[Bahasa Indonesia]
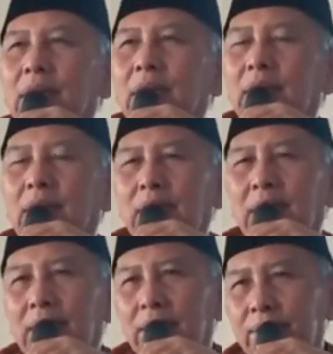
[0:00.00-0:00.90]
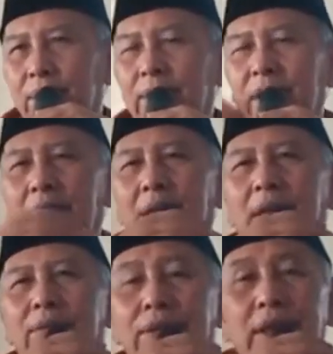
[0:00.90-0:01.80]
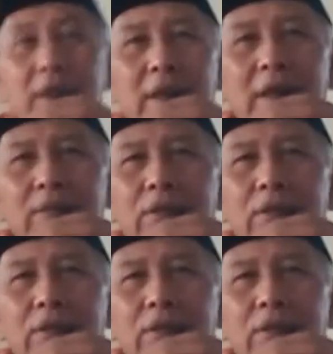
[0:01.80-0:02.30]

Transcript: karena perbedaan pikiran